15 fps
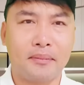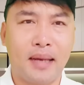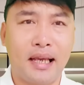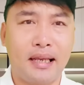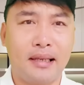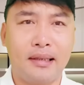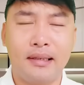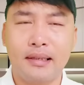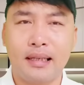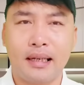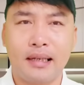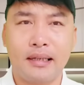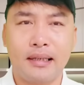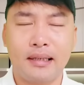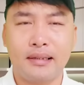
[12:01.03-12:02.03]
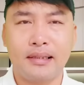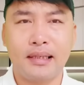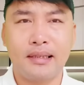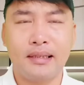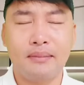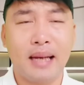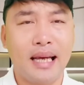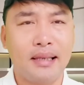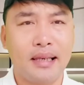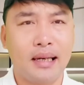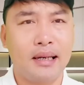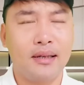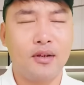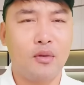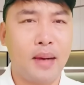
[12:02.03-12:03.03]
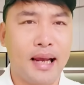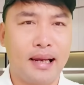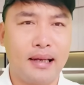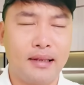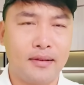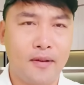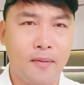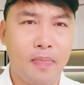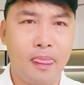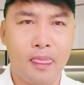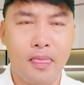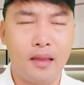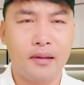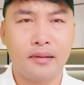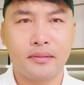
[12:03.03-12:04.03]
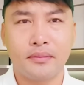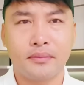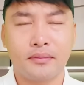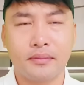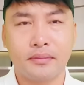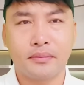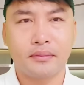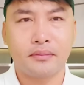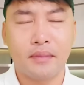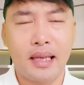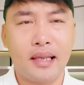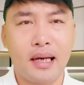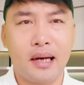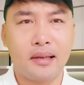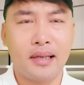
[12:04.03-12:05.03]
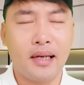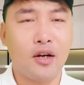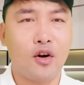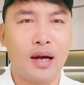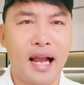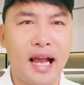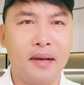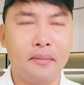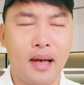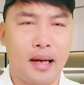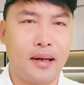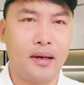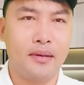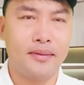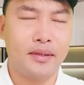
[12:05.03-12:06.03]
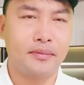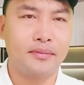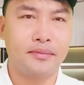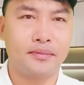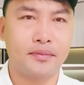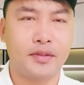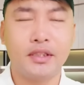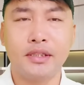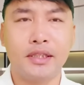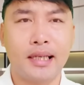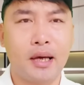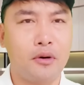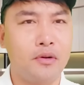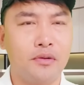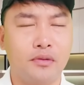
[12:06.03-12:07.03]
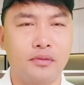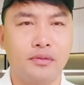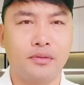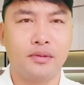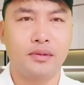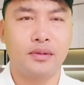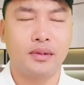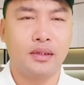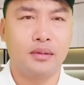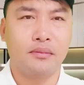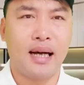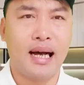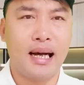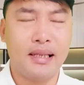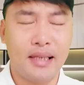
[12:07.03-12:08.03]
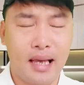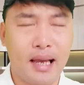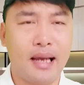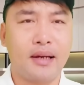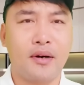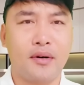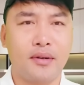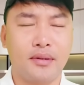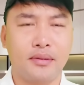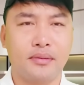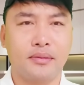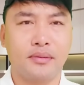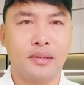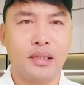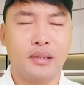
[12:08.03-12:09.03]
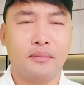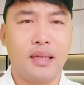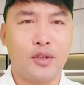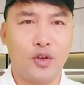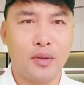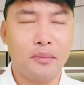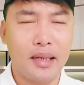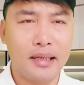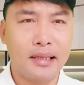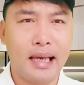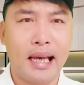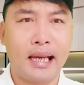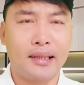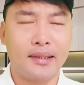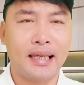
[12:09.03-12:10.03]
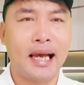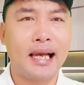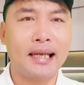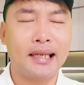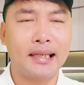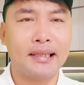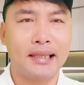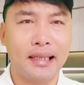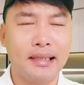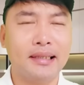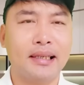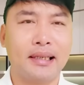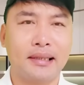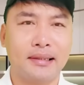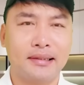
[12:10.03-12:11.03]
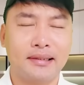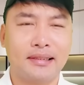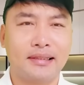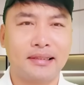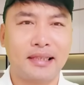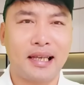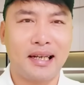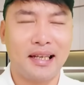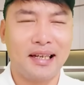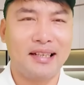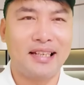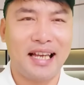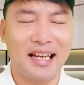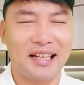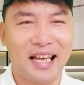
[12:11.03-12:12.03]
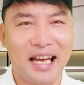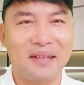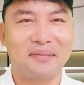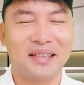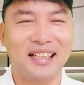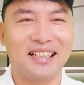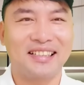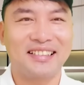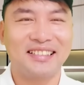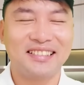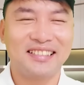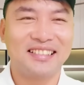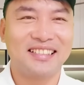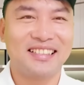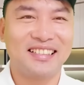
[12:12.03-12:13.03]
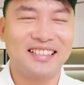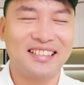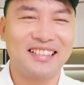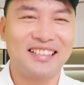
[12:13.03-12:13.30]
mày với thằng luật sư bá dơ của mày á ừ. bây giờ vẫn còn ám ảnh đúng không chưa đâu bà về rồi bà chuẩn bị về rồi hai tháng 9 nè ta lên đại nam nè